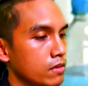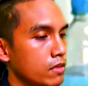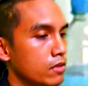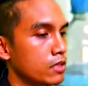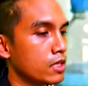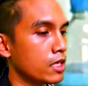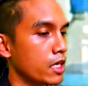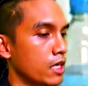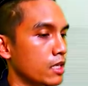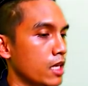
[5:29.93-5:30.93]
แล้วก็จะ
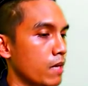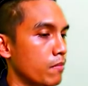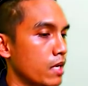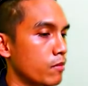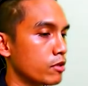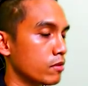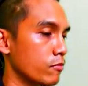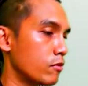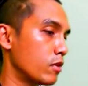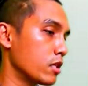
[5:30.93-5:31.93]
เกี่ยงกันทำมากพอส
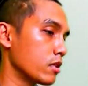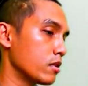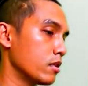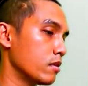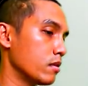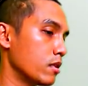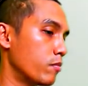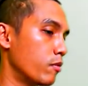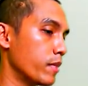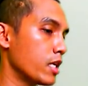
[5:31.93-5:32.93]
มควร คือแต่แต่
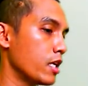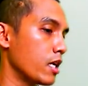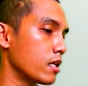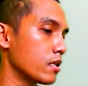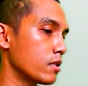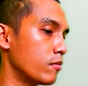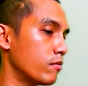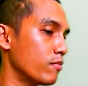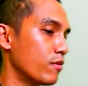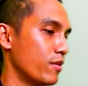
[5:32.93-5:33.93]
ผมไม่เกี่ยงก็คือผม